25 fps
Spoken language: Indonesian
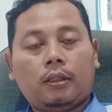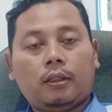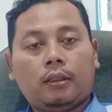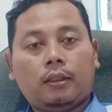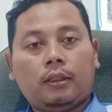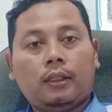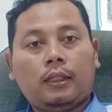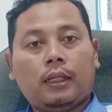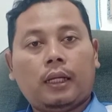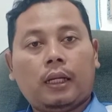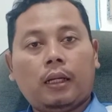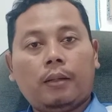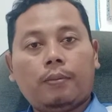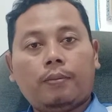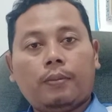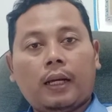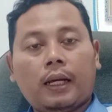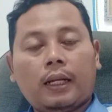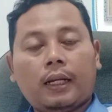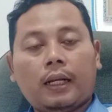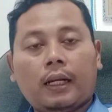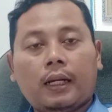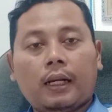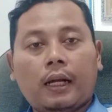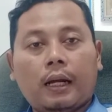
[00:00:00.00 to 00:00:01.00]
di dalam
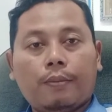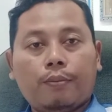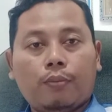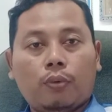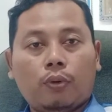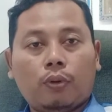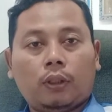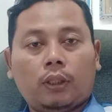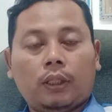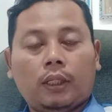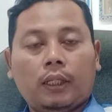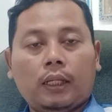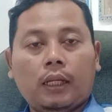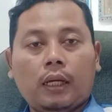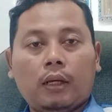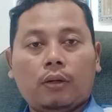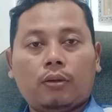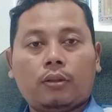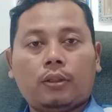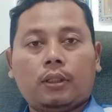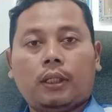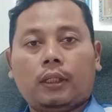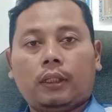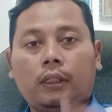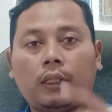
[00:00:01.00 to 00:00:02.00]
areal gambut ini
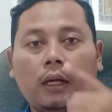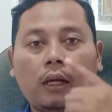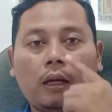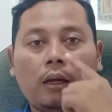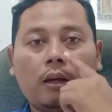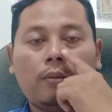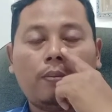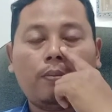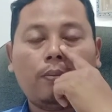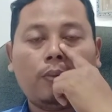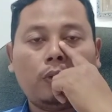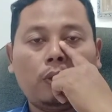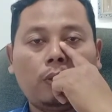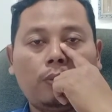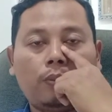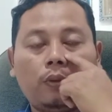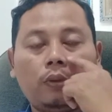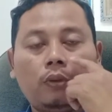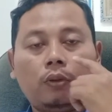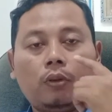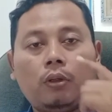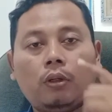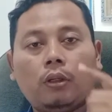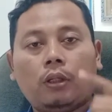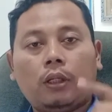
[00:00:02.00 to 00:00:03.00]
harus kita
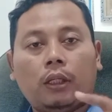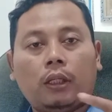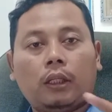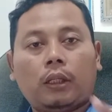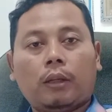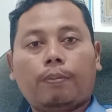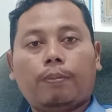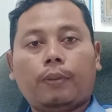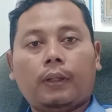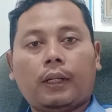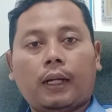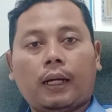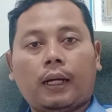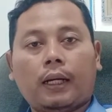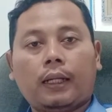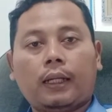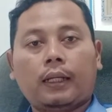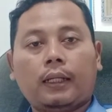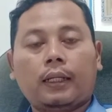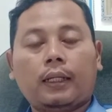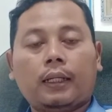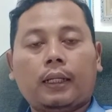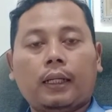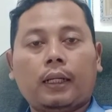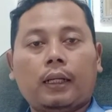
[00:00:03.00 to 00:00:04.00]
betul-betul kita
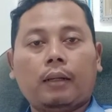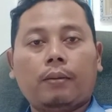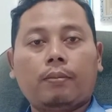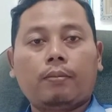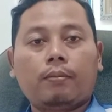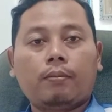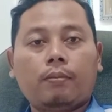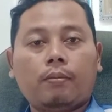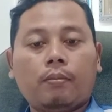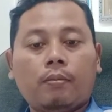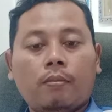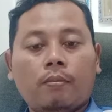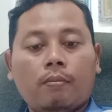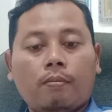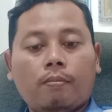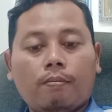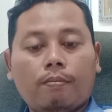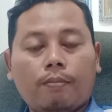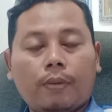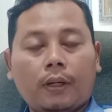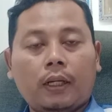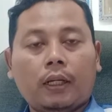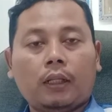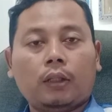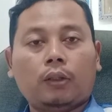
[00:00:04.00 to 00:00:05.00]
penanganannya dalam
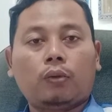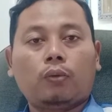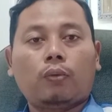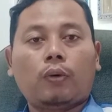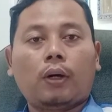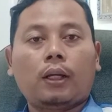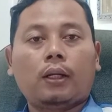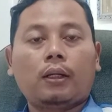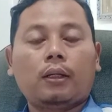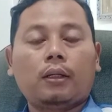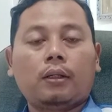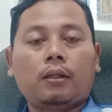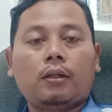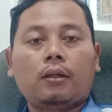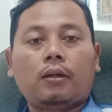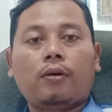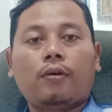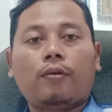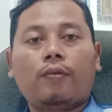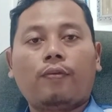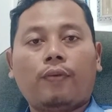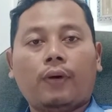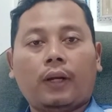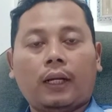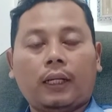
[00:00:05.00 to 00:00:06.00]
penentuan
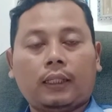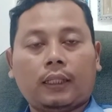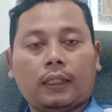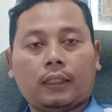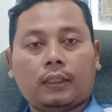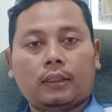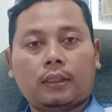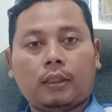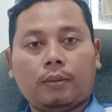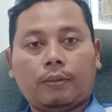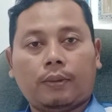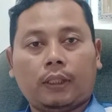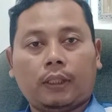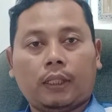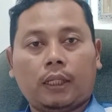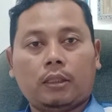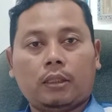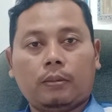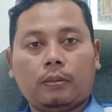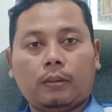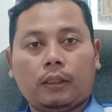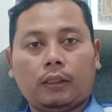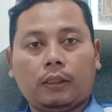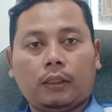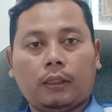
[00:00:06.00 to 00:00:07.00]
varietas sahabat
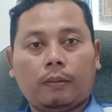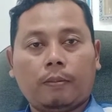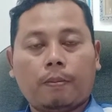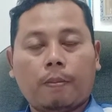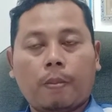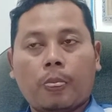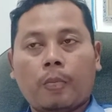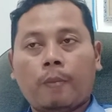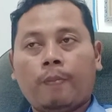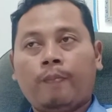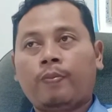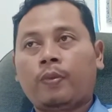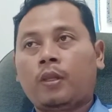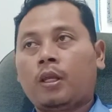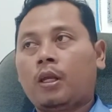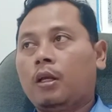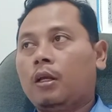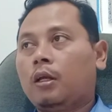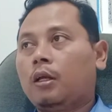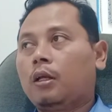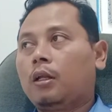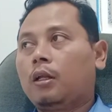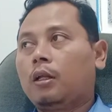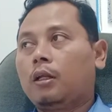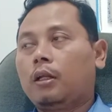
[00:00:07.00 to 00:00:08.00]
transplanter.
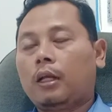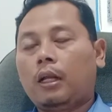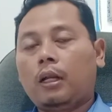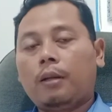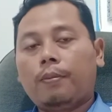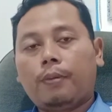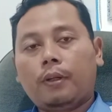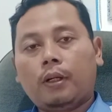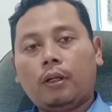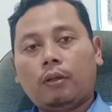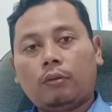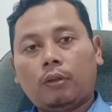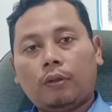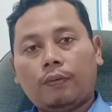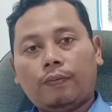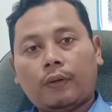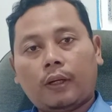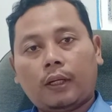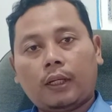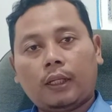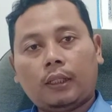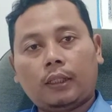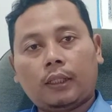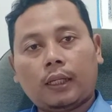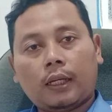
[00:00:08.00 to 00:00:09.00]
Dalam penentuan
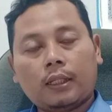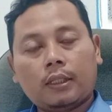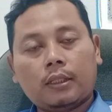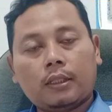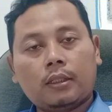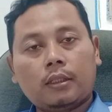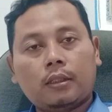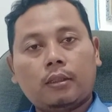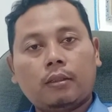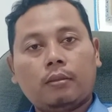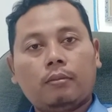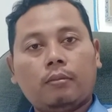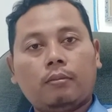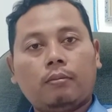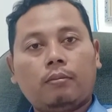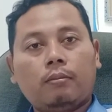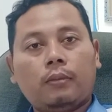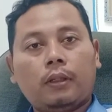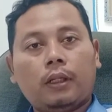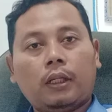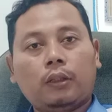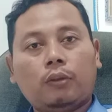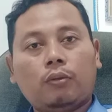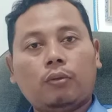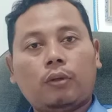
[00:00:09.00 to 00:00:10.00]
varietas
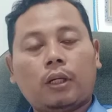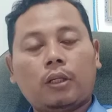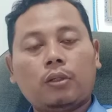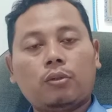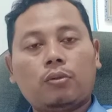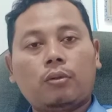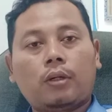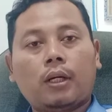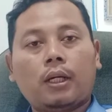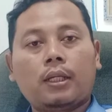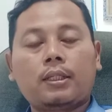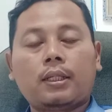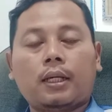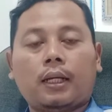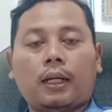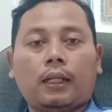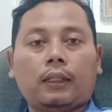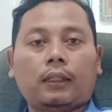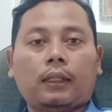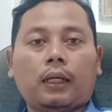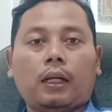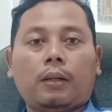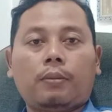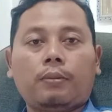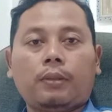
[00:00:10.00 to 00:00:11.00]
menentukan juga
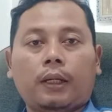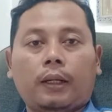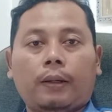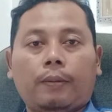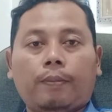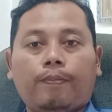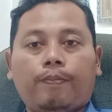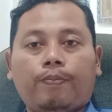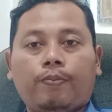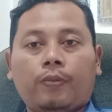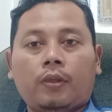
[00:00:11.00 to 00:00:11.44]
jarak tanamnya.